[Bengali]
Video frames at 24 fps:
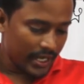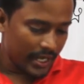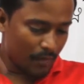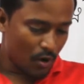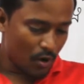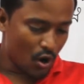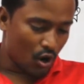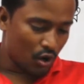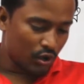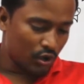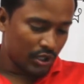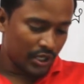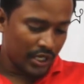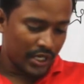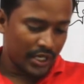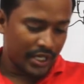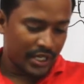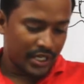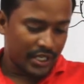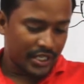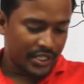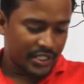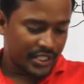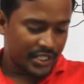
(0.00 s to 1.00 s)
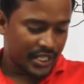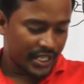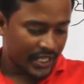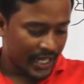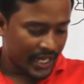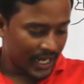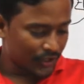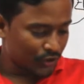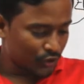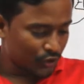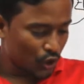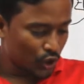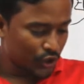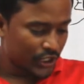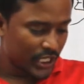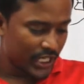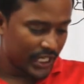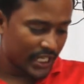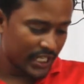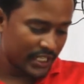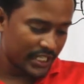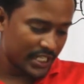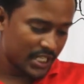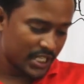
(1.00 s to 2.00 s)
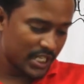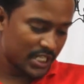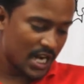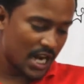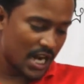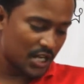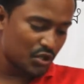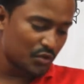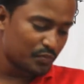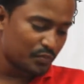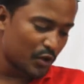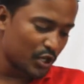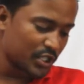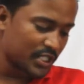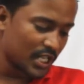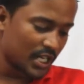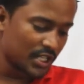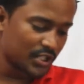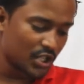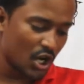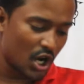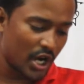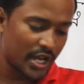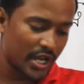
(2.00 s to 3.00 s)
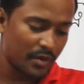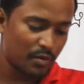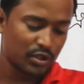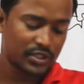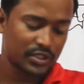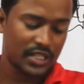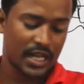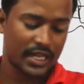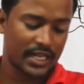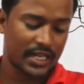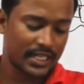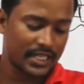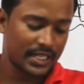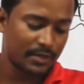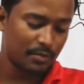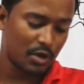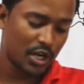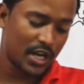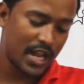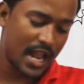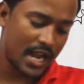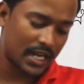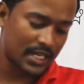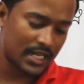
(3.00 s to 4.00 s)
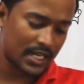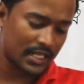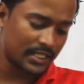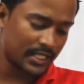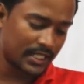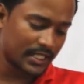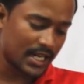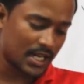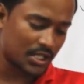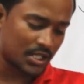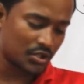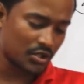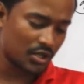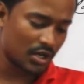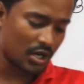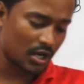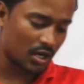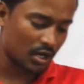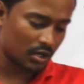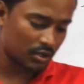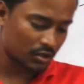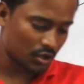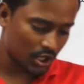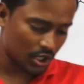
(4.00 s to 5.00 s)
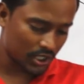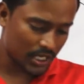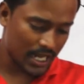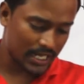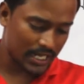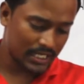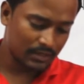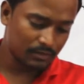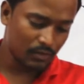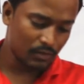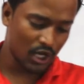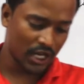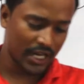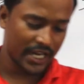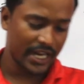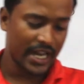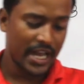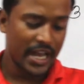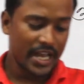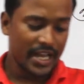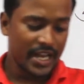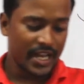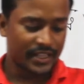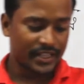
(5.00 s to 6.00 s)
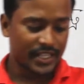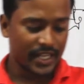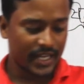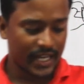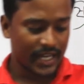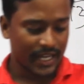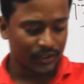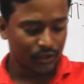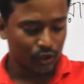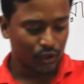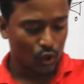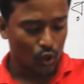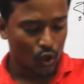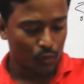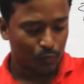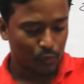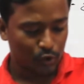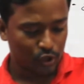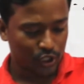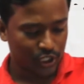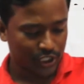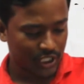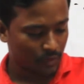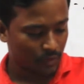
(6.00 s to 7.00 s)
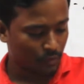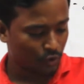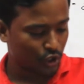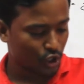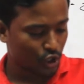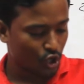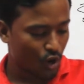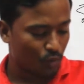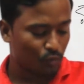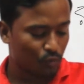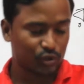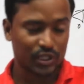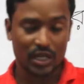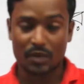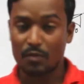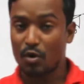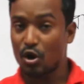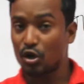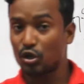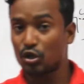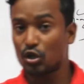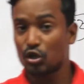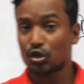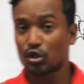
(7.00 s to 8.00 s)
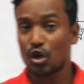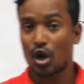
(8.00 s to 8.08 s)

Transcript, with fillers: এবং কেন্দ্র থেকে দেশের শাসন পরিচালিত হয় এবং তাকে কি বলে এককেন্দ্রিক সরকার বলে এতে কেন্দ্র ও প্রদেশের মধ্যে ক্ষমতার বন্টন